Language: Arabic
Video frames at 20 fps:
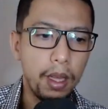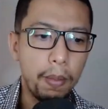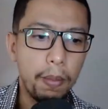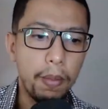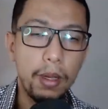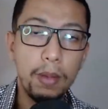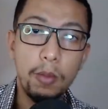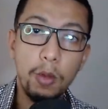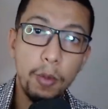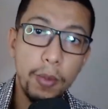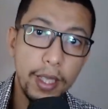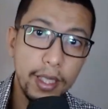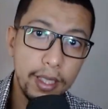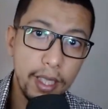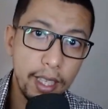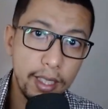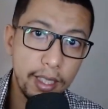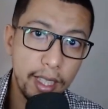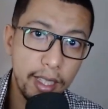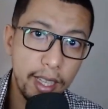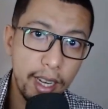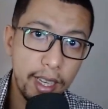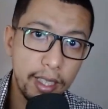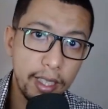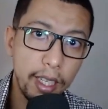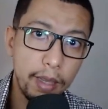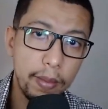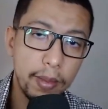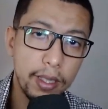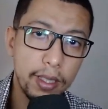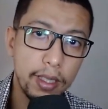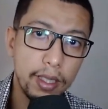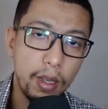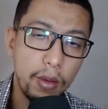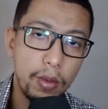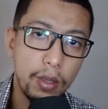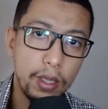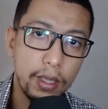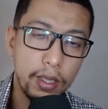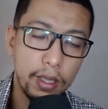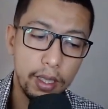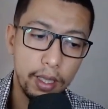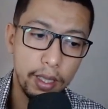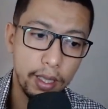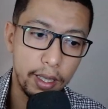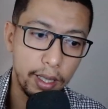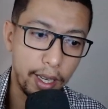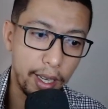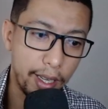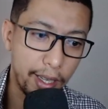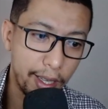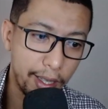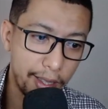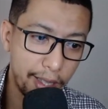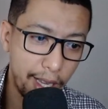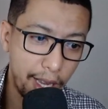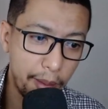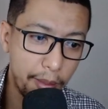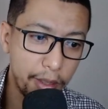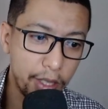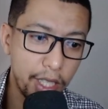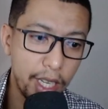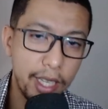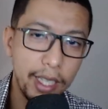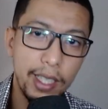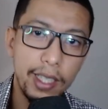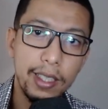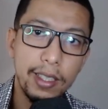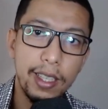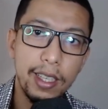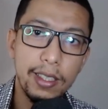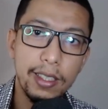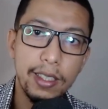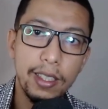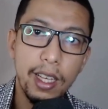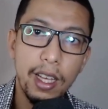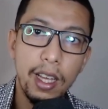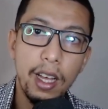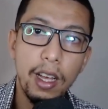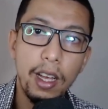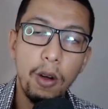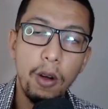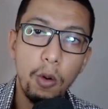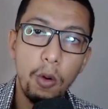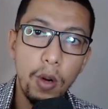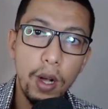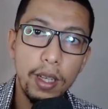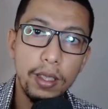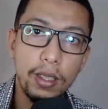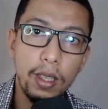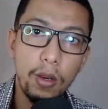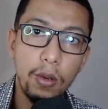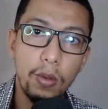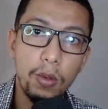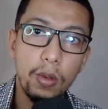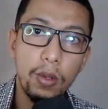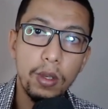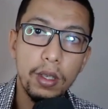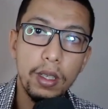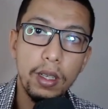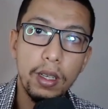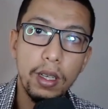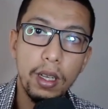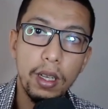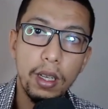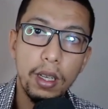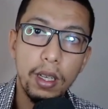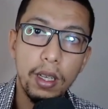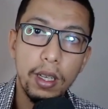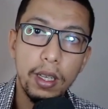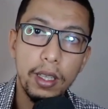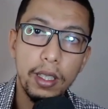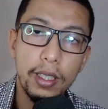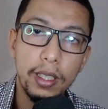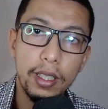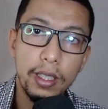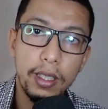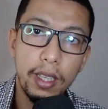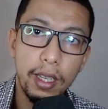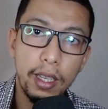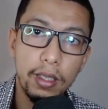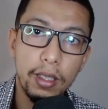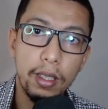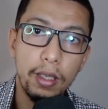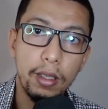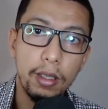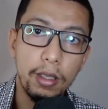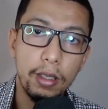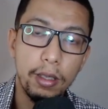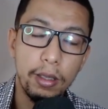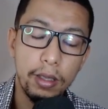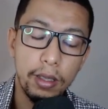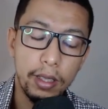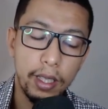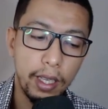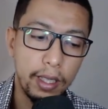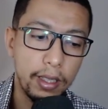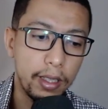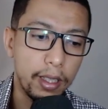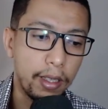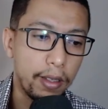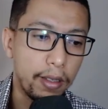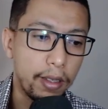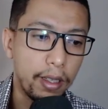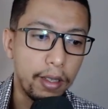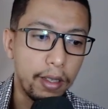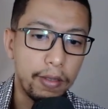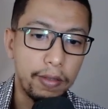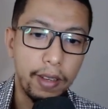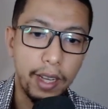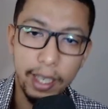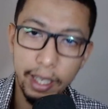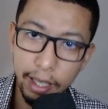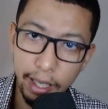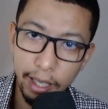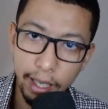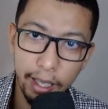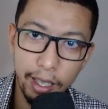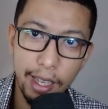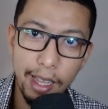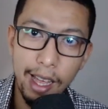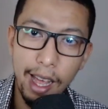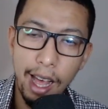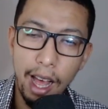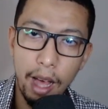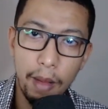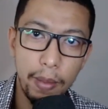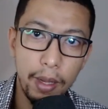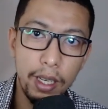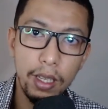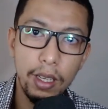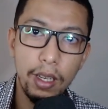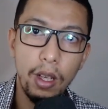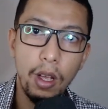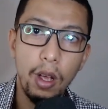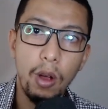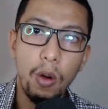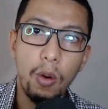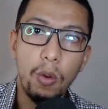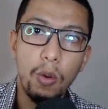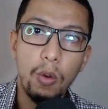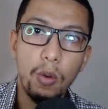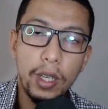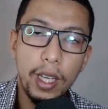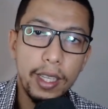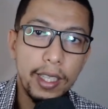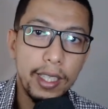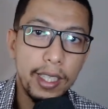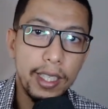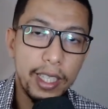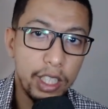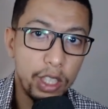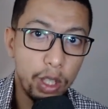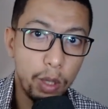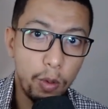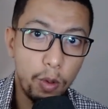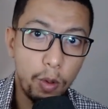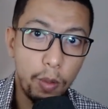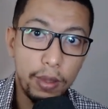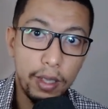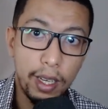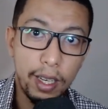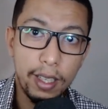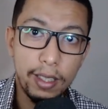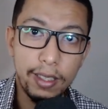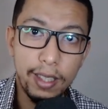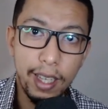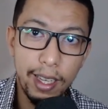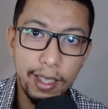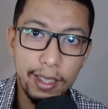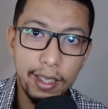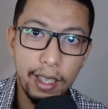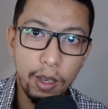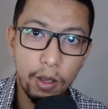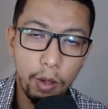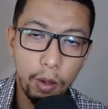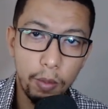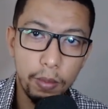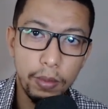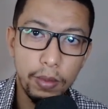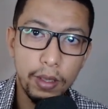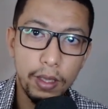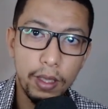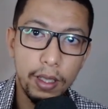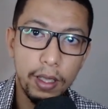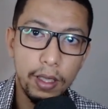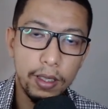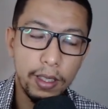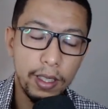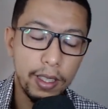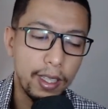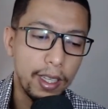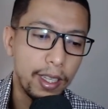المميزات كذلك ديال المنصه واللي هذا آه، العام الجاري اللي داز هو انه آه، يعني كاين كاين فريق عمل وكاين اللي كيجاوبكم على الرسائل ديالكم يعني